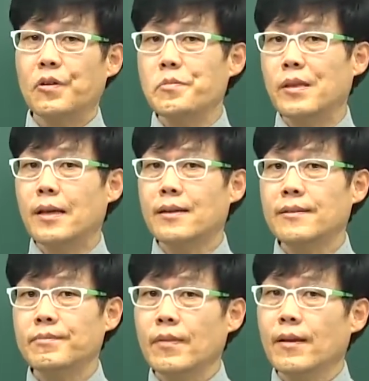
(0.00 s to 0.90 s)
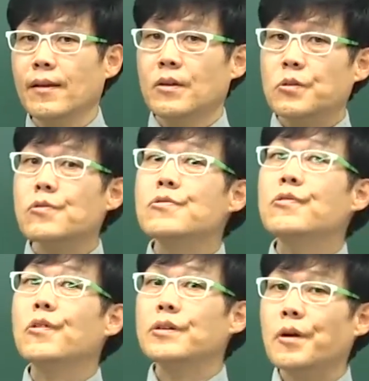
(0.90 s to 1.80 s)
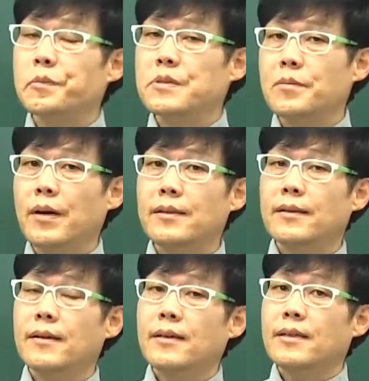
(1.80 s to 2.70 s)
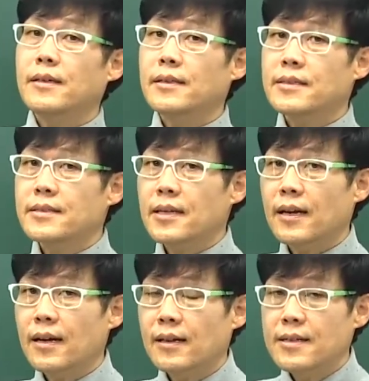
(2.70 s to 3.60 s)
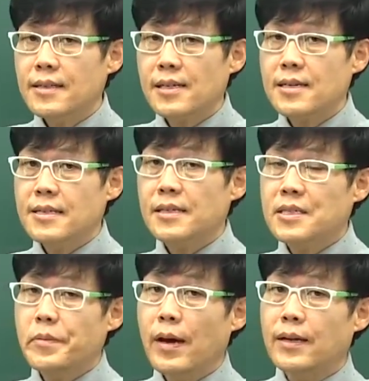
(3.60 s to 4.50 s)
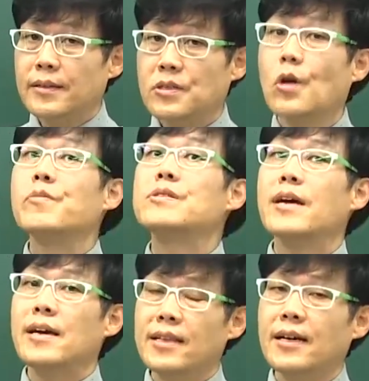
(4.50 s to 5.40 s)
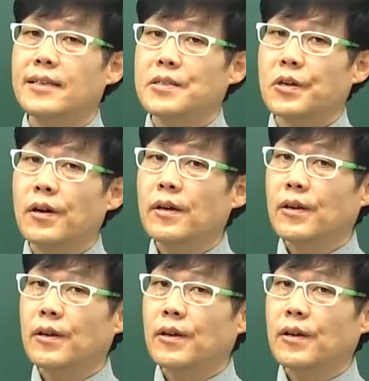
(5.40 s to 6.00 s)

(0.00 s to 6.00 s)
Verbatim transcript: 그러면 나는 소유권은 없지만 이 차량을 사실상 지배하는 점유자에 해당이 되죠.